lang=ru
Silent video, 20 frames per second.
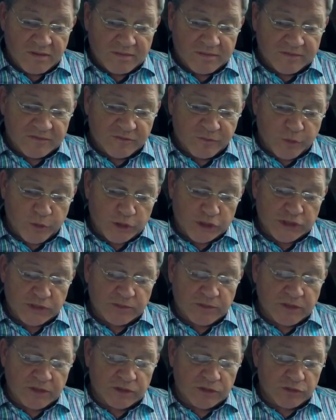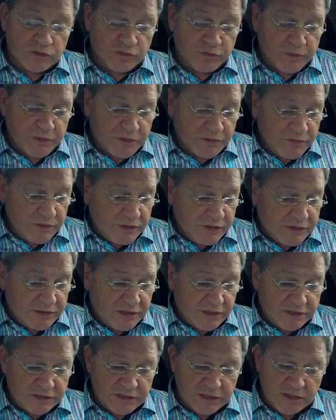В прошлом году впервые
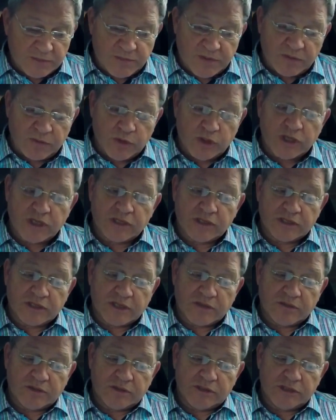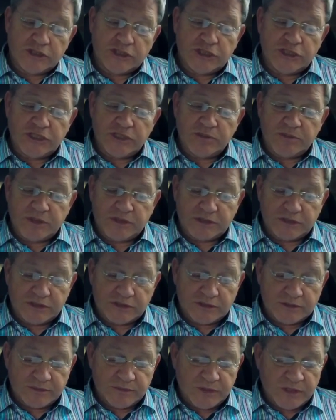съездила по Work and Travel на 4
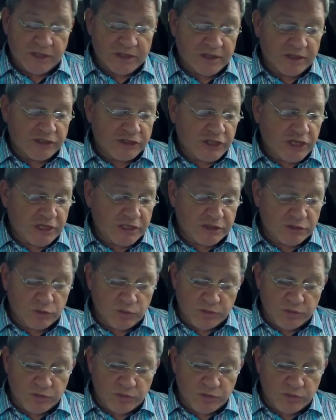месяца и окончательно